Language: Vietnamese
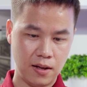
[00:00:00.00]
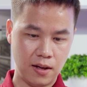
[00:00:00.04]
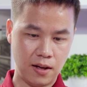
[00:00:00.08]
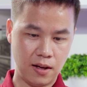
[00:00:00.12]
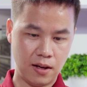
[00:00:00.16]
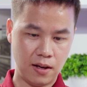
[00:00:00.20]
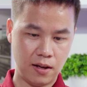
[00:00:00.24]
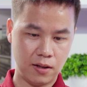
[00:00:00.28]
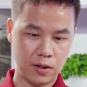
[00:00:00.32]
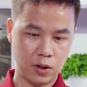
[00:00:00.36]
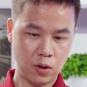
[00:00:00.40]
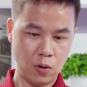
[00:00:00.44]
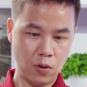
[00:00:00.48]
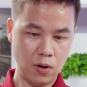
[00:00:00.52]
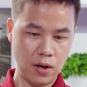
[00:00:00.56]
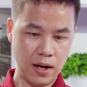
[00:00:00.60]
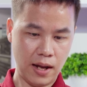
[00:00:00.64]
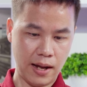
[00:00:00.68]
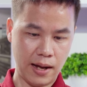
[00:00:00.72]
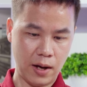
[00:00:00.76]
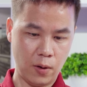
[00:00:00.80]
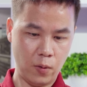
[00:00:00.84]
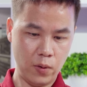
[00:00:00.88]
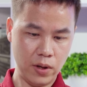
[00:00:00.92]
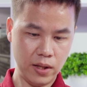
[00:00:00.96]
À, tôi
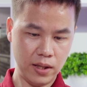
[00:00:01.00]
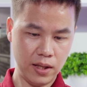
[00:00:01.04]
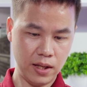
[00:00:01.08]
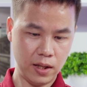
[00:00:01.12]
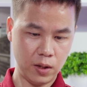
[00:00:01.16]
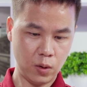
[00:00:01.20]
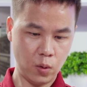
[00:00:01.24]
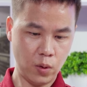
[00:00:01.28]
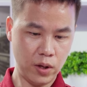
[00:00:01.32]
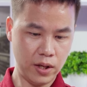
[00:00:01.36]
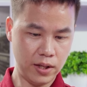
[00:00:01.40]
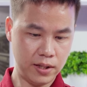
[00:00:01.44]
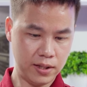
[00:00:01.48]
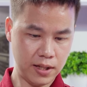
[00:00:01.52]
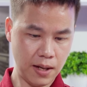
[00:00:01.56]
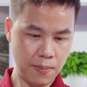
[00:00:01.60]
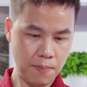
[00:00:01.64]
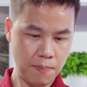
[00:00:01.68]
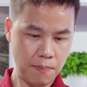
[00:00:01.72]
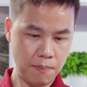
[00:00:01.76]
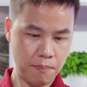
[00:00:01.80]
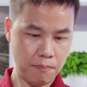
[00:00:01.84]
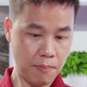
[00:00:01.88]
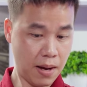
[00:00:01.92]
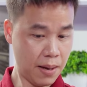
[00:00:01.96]
là Nguyễn Thị Thùy
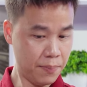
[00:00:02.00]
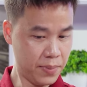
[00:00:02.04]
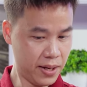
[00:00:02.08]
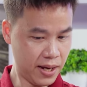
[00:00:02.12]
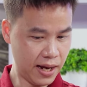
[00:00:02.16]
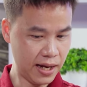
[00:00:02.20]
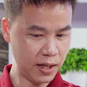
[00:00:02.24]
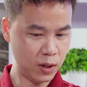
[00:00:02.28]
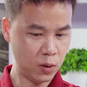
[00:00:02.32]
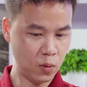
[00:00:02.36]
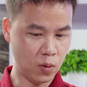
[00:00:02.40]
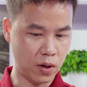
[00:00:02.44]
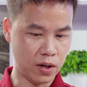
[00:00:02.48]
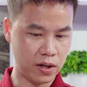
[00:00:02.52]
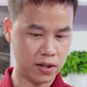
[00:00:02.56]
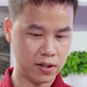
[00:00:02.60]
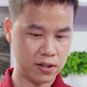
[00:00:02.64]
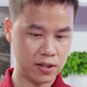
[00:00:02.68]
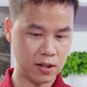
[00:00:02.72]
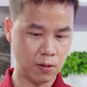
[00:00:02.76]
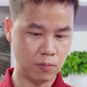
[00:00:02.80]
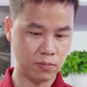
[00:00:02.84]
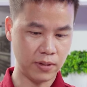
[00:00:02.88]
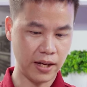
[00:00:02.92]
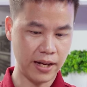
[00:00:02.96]
Trâm, ba mươi hai tuổi,
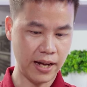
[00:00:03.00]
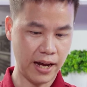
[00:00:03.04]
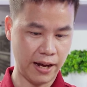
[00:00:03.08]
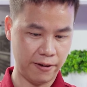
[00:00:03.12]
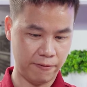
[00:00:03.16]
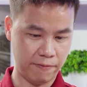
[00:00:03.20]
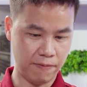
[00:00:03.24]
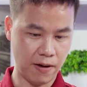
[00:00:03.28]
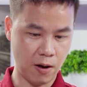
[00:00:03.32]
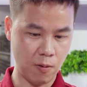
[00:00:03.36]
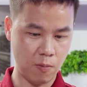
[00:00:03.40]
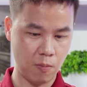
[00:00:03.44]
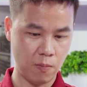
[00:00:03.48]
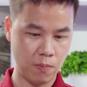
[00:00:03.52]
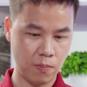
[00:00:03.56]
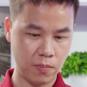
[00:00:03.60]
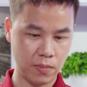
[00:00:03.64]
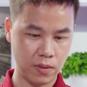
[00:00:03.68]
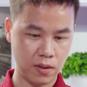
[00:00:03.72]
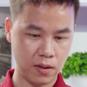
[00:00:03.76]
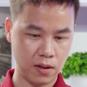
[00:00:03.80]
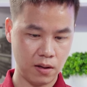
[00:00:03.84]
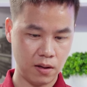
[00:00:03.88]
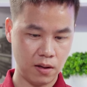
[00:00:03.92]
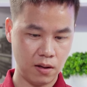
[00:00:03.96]
sống tại Hải Phòng.
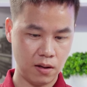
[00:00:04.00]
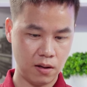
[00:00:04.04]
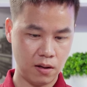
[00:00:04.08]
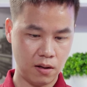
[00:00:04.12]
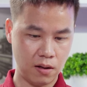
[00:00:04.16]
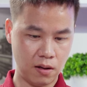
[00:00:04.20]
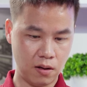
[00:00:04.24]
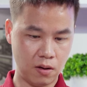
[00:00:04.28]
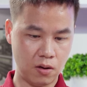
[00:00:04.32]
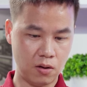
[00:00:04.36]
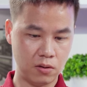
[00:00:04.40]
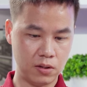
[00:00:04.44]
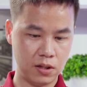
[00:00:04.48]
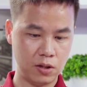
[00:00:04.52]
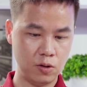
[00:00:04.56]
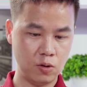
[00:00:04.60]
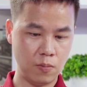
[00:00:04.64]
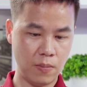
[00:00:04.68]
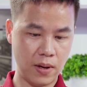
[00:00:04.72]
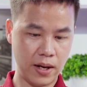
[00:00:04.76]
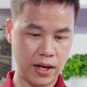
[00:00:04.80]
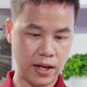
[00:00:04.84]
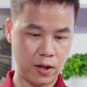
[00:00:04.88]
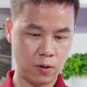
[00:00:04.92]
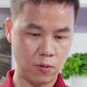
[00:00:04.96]
Ờ, chân
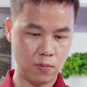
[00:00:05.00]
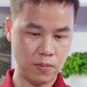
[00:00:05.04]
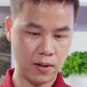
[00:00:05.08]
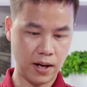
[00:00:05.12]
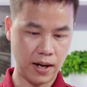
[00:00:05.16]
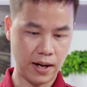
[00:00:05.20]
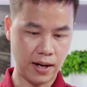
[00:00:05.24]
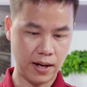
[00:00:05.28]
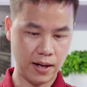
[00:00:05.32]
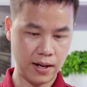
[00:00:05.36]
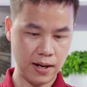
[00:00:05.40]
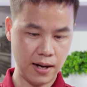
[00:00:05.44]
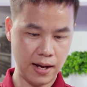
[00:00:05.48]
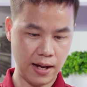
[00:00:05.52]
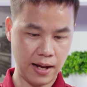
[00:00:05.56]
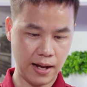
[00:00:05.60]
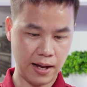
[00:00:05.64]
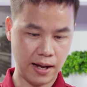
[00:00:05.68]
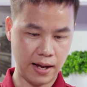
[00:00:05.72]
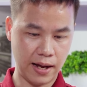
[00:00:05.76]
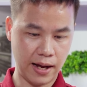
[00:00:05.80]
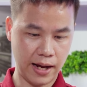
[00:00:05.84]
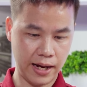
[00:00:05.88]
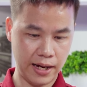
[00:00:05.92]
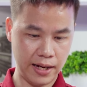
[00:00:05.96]
dung bạn này cũng khá
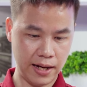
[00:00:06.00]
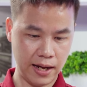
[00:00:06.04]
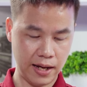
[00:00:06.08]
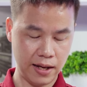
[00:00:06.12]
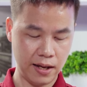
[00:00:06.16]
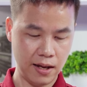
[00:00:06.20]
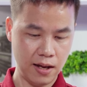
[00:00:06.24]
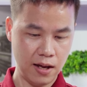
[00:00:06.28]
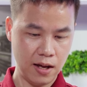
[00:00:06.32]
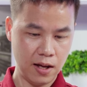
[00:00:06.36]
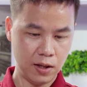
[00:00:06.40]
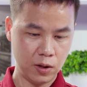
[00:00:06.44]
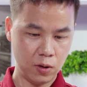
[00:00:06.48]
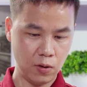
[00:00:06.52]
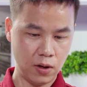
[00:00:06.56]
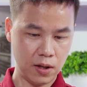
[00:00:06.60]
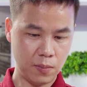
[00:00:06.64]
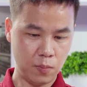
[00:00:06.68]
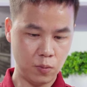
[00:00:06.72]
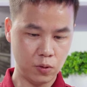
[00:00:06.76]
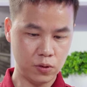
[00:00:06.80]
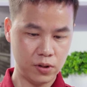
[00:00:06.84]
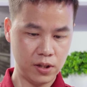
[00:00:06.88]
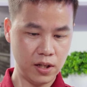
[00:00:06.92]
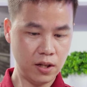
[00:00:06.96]
là hay đây. Tôi
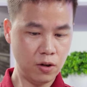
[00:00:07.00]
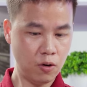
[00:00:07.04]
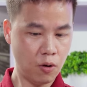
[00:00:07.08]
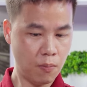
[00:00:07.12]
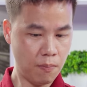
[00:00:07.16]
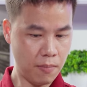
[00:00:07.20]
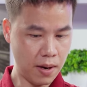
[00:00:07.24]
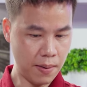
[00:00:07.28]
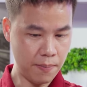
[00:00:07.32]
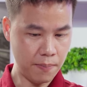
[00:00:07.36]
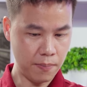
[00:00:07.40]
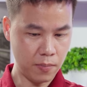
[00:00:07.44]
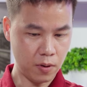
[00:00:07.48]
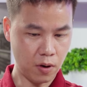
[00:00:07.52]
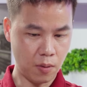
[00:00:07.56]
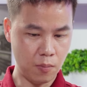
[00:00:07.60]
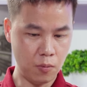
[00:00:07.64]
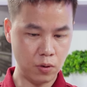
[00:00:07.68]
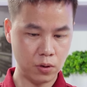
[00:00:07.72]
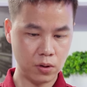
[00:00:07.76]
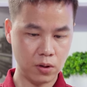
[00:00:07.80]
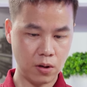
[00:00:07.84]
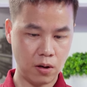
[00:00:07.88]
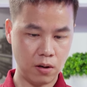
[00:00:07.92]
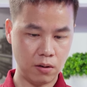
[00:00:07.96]
là một single mom, có
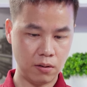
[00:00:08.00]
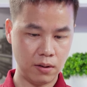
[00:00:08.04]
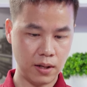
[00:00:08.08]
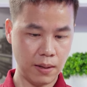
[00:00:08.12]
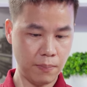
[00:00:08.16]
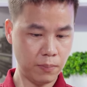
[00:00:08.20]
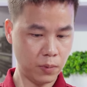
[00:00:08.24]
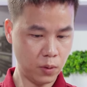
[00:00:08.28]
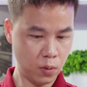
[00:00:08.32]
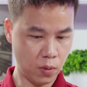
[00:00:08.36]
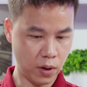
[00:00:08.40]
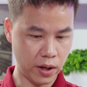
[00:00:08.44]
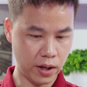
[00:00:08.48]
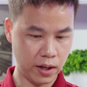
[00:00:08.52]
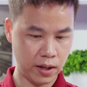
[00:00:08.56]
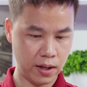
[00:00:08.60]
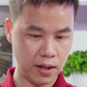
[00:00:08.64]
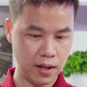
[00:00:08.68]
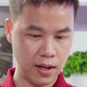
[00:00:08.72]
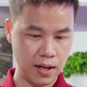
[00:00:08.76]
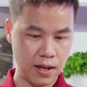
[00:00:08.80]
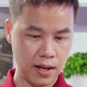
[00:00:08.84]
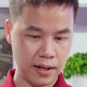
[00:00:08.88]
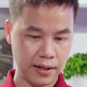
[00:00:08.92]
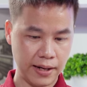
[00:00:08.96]
một con năm tuổi,
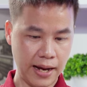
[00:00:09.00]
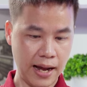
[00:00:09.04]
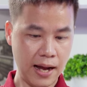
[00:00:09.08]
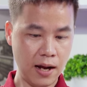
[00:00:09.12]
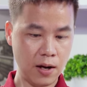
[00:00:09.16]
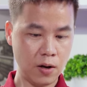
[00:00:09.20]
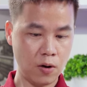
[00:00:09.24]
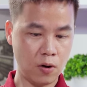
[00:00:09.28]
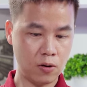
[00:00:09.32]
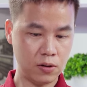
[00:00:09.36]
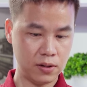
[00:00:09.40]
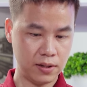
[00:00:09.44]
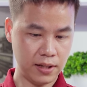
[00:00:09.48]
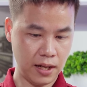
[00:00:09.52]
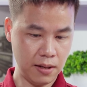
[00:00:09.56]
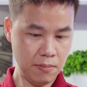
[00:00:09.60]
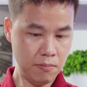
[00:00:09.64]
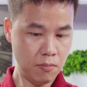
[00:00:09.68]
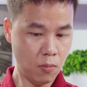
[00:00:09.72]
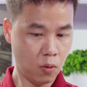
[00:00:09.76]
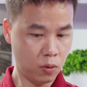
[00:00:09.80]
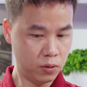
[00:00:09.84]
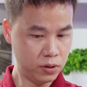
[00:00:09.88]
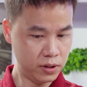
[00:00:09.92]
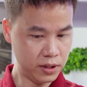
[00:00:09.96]
đang có
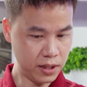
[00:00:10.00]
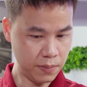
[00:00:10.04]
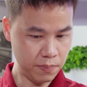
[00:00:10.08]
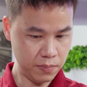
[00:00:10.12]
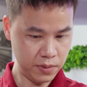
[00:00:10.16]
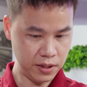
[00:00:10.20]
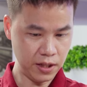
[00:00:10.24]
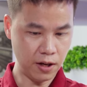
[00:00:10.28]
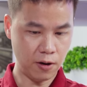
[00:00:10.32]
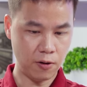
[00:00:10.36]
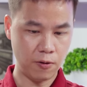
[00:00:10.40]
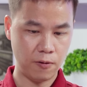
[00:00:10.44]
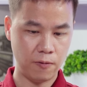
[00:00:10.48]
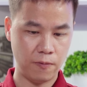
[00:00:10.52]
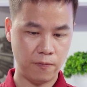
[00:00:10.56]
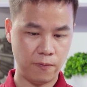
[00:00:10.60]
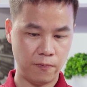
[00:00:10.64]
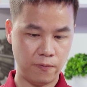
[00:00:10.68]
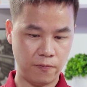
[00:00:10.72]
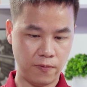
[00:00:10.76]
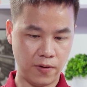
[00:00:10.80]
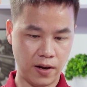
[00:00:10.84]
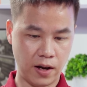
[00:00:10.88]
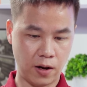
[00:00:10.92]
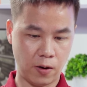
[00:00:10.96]
sẵn bốn trăm triệu
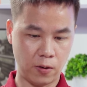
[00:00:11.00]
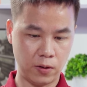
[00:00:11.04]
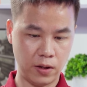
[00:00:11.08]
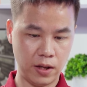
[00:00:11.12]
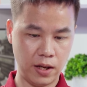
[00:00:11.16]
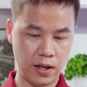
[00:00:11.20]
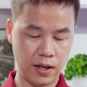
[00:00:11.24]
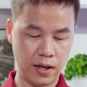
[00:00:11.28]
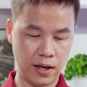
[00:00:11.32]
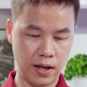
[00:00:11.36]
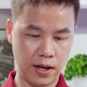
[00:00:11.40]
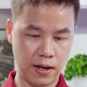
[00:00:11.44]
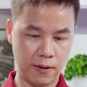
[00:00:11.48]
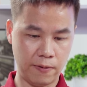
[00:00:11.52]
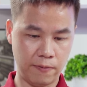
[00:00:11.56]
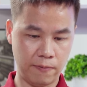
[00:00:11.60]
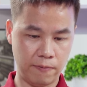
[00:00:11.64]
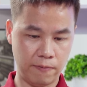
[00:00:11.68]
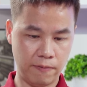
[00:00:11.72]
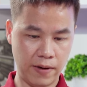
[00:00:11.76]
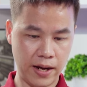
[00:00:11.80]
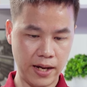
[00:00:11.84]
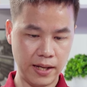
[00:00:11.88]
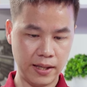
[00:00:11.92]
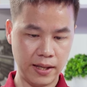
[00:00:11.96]
và có thể à,
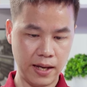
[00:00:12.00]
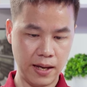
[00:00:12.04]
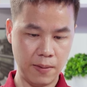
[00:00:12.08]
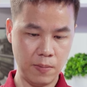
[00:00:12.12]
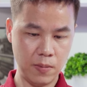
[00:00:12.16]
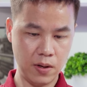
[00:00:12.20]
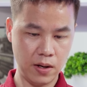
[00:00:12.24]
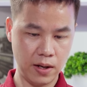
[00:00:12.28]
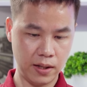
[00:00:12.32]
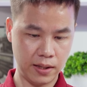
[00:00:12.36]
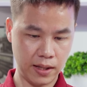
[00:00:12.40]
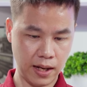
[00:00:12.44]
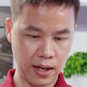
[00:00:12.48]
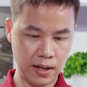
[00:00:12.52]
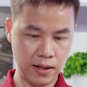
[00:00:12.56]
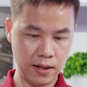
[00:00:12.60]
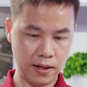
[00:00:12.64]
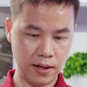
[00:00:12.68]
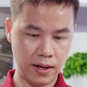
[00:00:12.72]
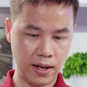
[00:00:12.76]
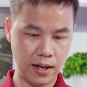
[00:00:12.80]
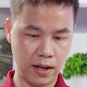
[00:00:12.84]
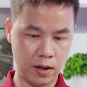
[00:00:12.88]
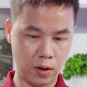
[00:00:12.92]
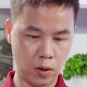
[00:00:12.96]
vay thêm người
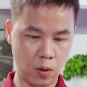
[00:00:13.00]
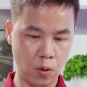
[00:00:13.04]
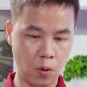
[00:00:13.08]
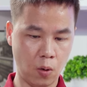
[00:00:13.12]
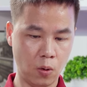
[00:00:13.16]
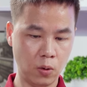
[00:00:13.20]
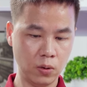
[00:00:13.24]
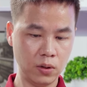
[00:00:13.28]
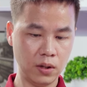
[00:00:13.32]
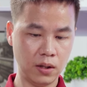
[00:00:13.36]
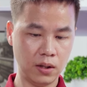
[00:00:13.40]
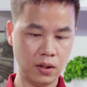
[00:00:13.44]
thân để cố